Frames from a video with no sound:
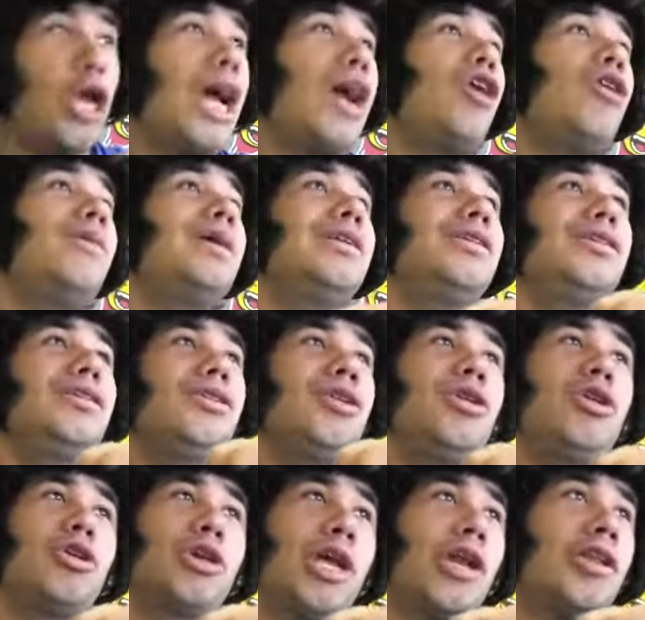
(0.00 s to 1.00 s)
Oiga, joven,
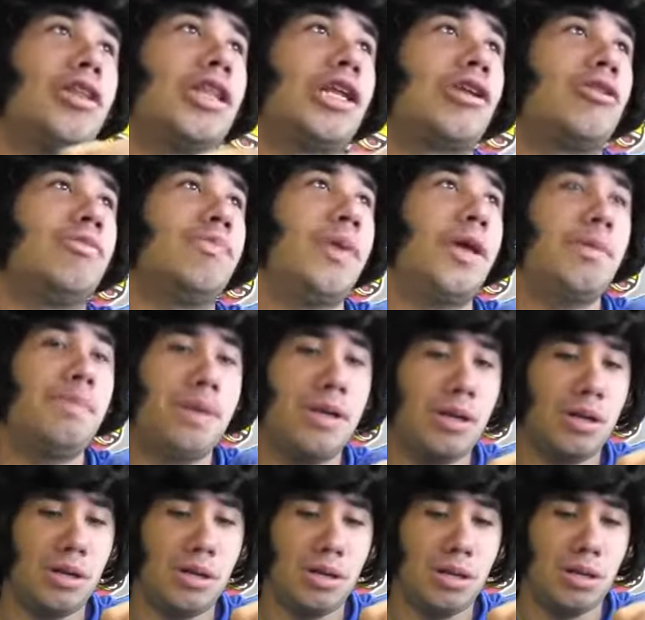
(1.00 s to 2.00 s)
no lo quiero interrumpir,
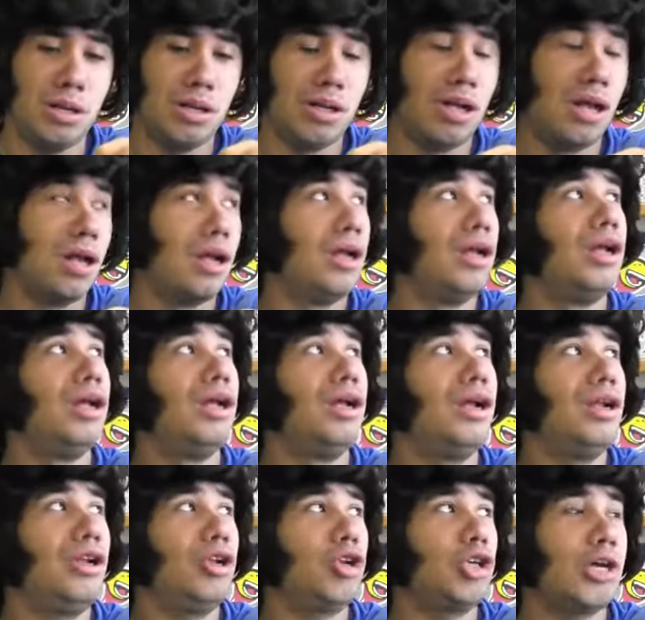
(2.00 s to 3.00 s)
pero...
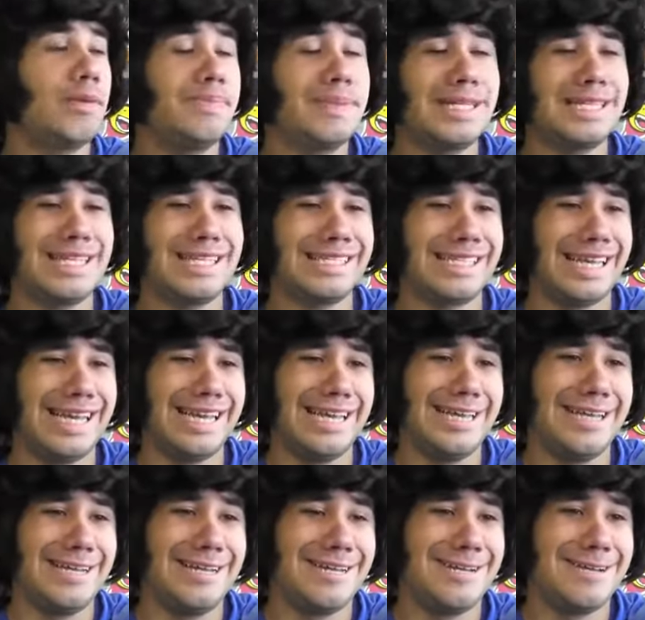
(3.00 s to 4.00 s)
Lo que pasa es
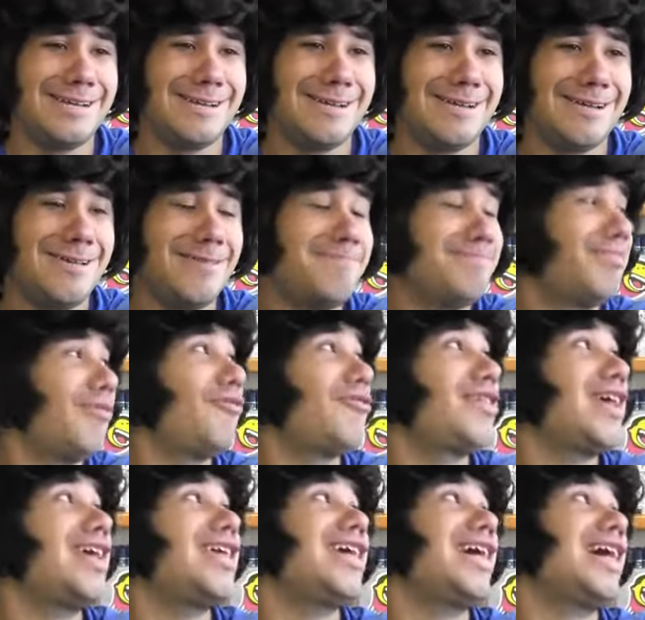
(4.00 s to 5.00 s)
que... Pues ya